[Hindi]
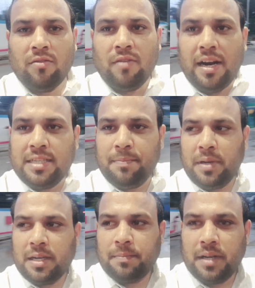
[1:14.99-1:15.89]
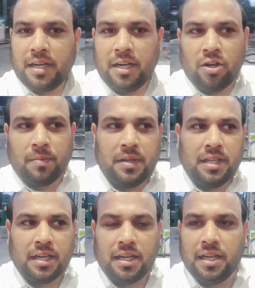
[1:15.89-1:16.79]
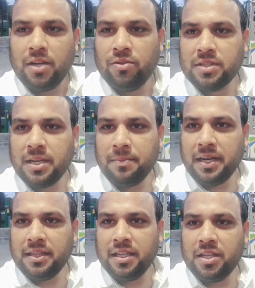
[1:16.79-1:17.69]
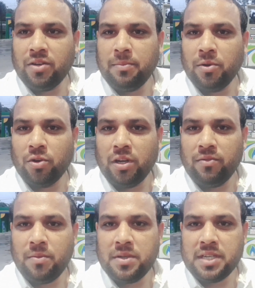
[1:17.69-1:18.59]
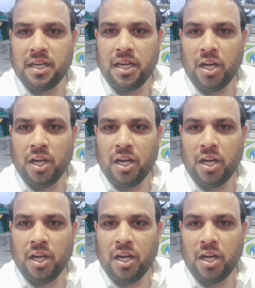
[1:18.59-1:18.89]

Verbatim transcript: वहाँ से पिकअप करके ड्रॉप किधर करेंगे उसके बाद देता हूँ आप लोगों को इन्फॉर्मेशन